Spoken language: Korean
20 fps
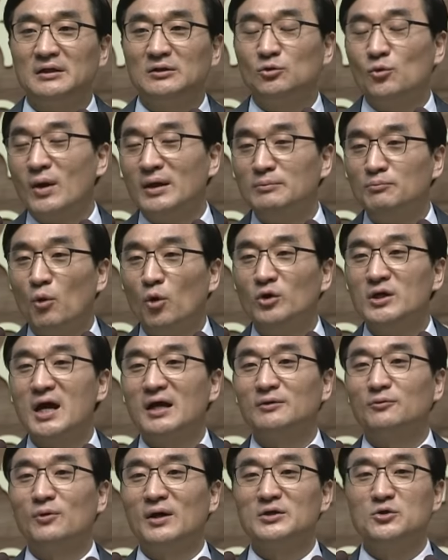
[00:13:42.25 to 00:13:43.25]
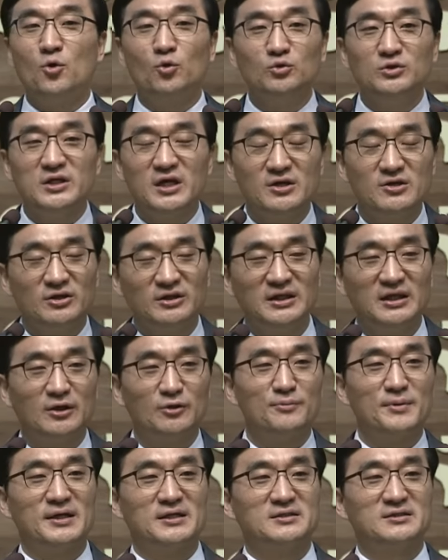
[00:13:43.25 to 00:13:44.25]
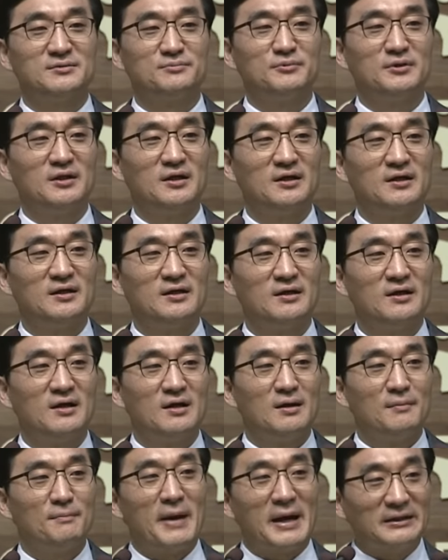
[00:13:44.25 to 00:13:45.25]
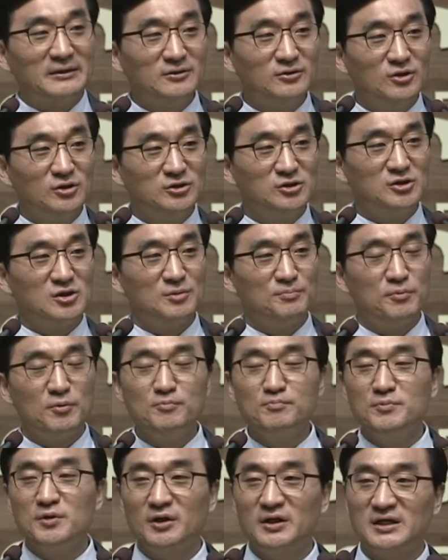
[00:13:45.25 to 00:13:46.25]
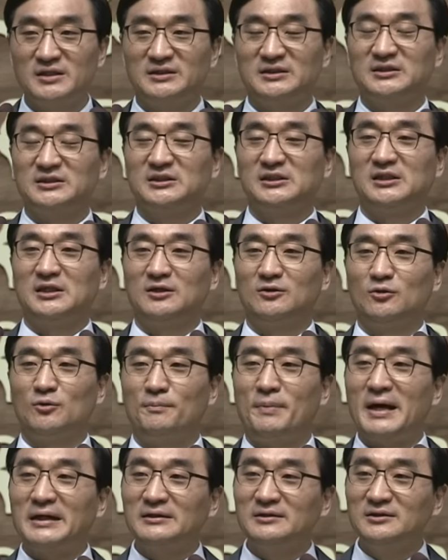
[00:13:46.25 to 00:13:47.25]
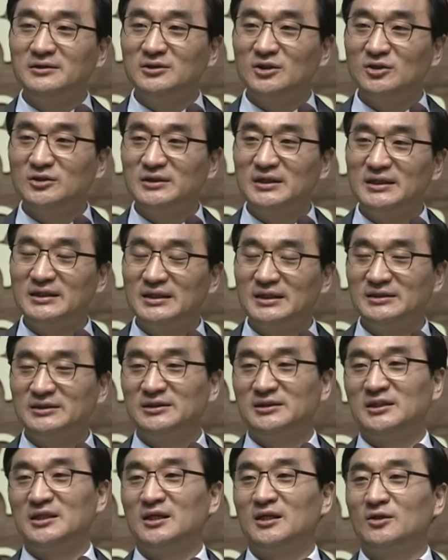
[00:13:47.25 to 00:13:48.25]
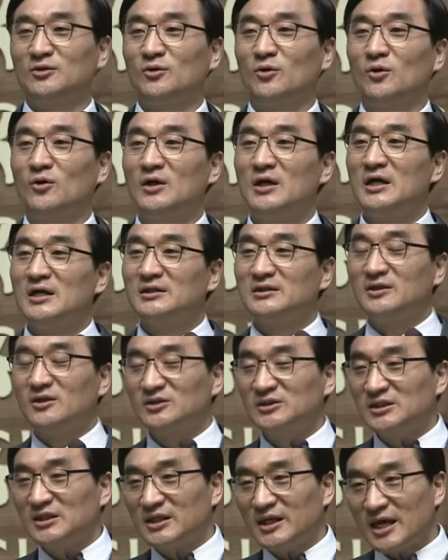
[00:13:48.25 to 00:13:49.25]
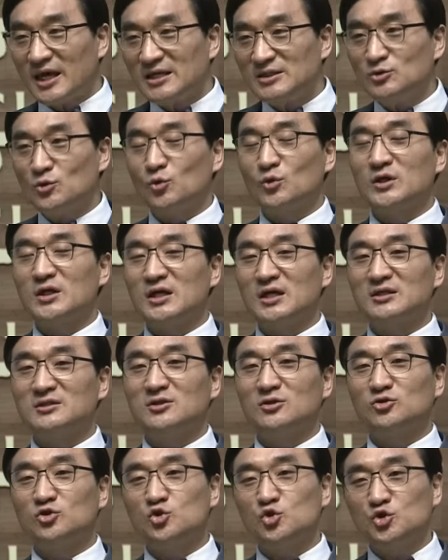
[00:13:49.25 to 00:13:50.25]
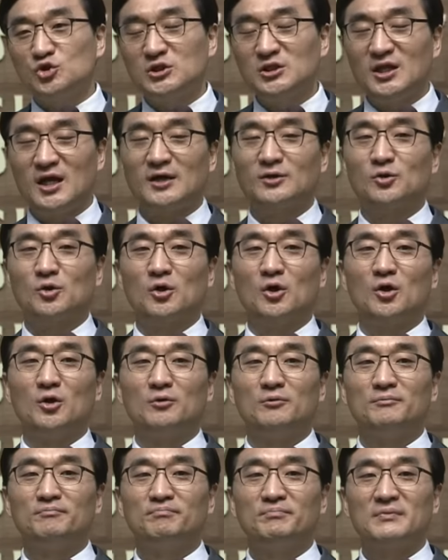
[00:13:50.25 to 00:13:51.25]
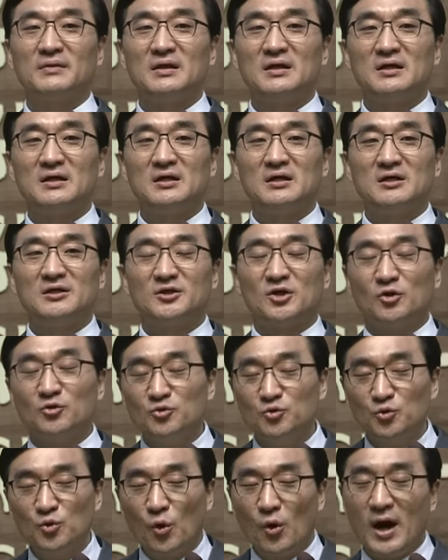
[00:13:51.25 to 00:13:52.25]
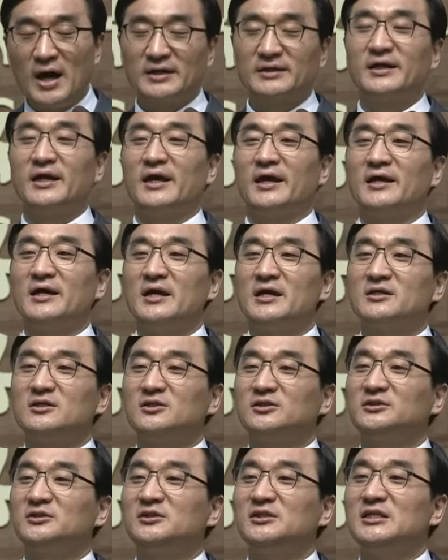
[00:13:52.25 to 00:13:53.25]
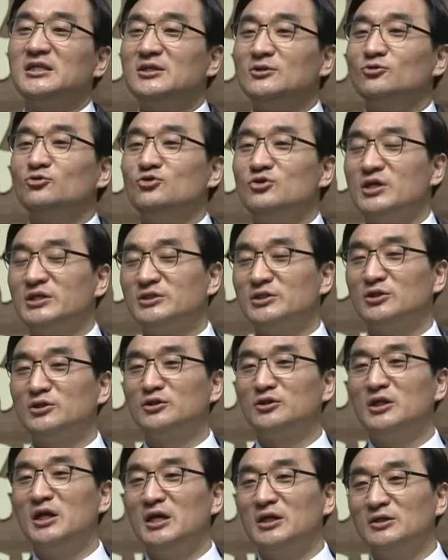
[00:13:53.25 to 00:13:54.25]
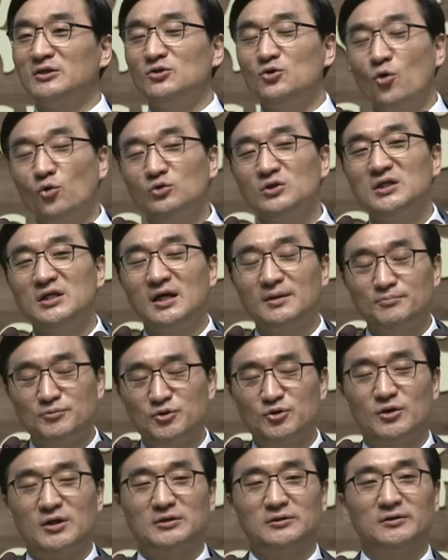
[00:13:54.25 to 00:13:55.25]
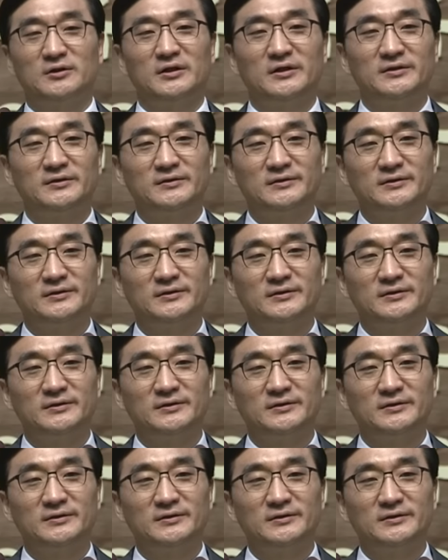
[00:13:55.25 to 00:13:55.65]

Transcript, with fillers: 또한 모략과 용기의 영이라고 말했습니다. 바른 것을 분별했을지라도 바른 선택을 했을지라도 그것을 계속해서 추진하고 견고하게 그것을 이루기 위해서는 용기가 필요한 거예요.